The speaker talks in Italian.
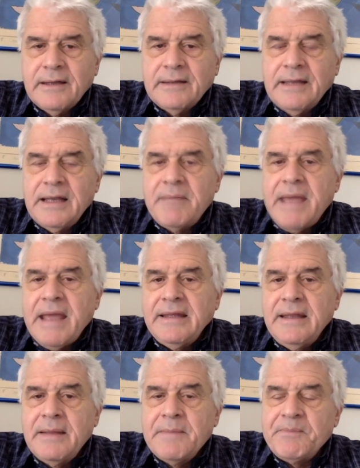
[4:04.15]
dei
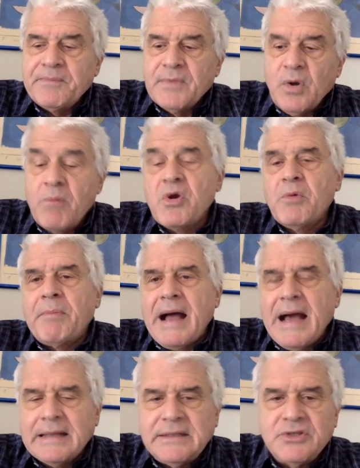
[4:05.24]
rimedi
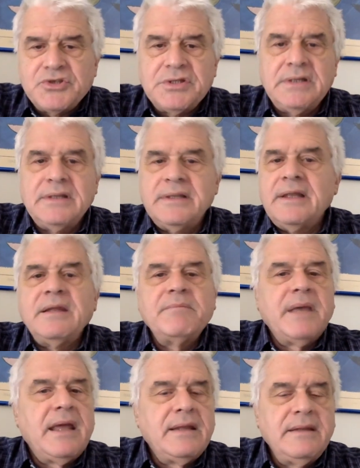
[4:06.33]
omeopatici, dei
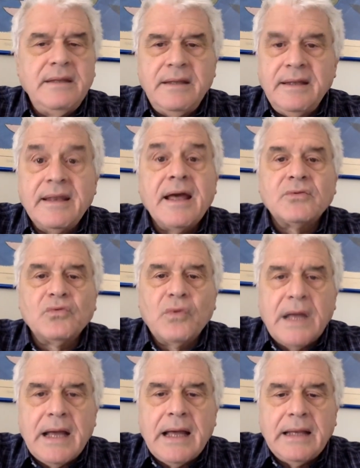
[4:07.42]
rimedi
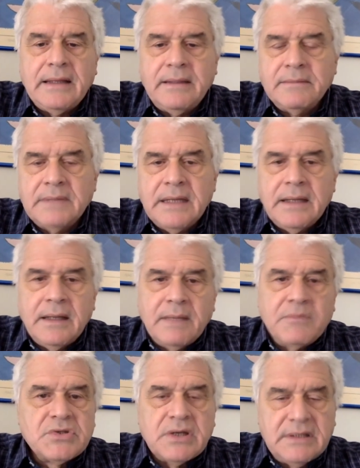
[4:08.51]
naturali,
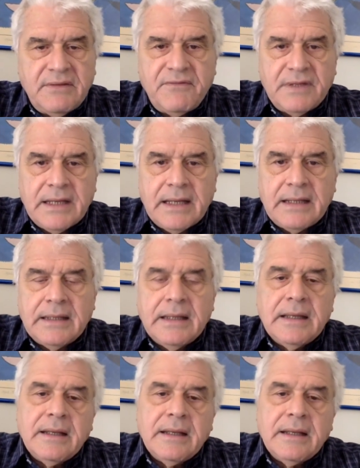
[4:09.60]
bisogna diffidare.